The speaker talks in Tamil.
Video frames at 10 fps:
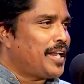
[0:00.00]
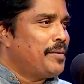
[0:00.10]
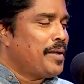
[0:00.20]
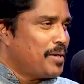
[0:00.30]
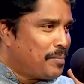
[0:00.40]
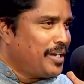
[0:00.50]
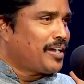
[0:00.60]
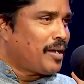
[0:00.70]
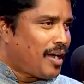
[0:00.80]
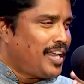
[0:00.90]
டைம் டேபிள் படி
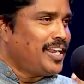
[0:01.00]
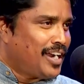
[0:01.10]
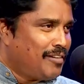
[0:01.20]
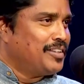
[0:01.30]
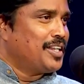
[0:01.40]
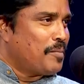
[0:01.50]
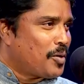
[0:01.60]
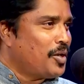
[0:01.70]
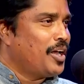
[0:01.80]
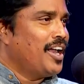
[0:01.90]
காரியங்கள் வந்து
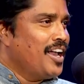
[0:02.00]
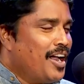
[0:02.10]
நமக்குள்ளே